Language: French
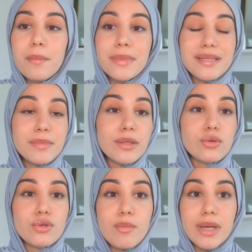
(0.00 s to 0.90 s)
mes semaines
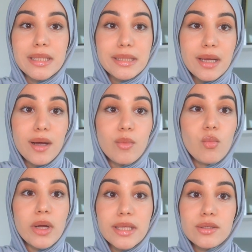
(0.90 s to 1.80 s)
ressemblent à ça,
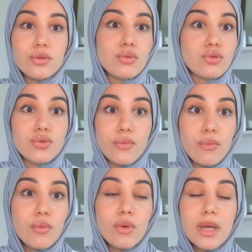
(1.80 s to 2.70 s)
moi, qu'est-ce que je
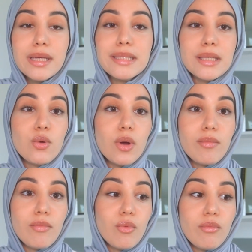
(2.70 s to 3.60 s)
veux, c'est quoi
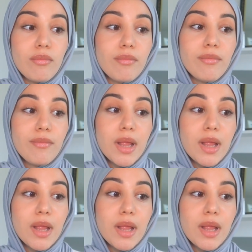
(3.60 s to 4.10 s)
mon,